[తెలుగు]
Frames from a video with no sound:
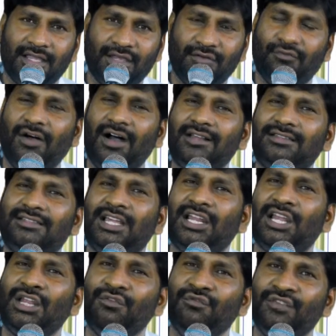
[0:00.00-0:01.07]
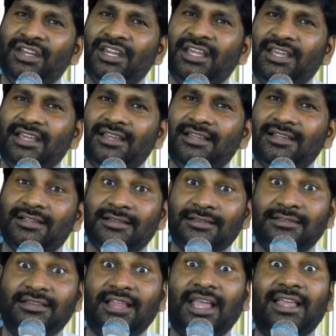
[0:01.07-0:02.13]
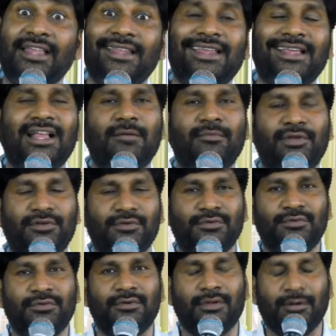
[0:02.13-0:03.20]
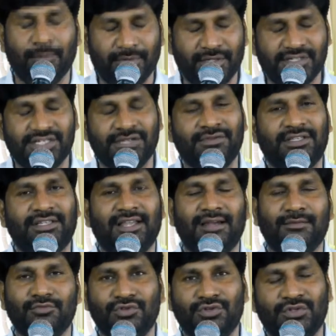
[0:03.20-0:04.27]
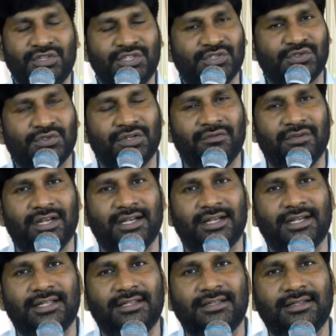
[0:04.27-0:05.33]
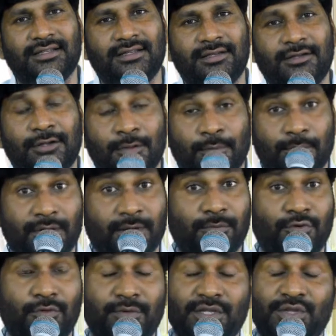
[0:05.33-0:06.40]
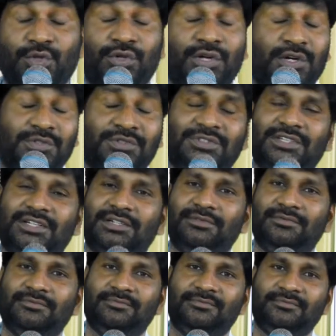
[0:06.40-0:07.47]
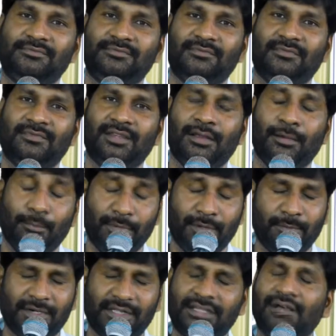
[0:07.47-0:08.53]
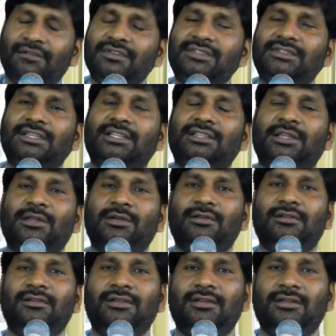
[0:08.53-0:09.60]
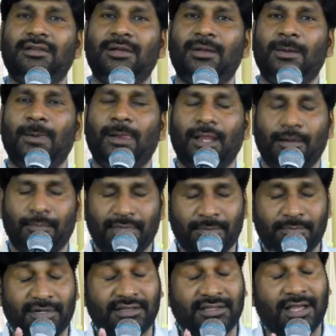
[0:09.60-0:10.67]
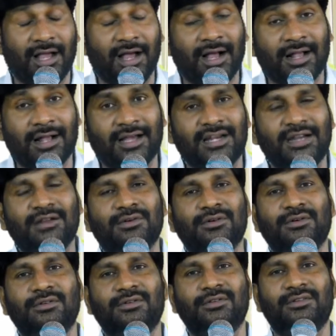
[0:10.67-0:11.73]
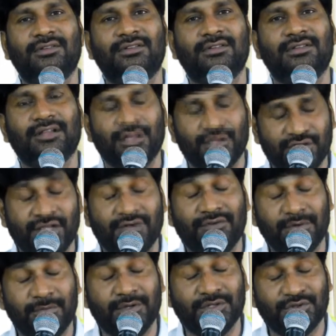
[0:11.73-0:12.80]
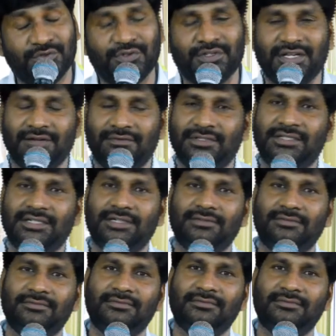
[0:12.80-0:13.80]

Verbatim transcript: ఈ వాగ్దానాలు విని ధైర్యంగా మీరు మీ జీవితాలను ముందుకు తీసుకుని వెళ్ళండి ప్రభువు మీతో నడుస్తాడు మీ ప్రతి అవసరతలో మీ ప్రతి అక్కరలో దేవుడు మీకు తోడుగా ఉంటాడు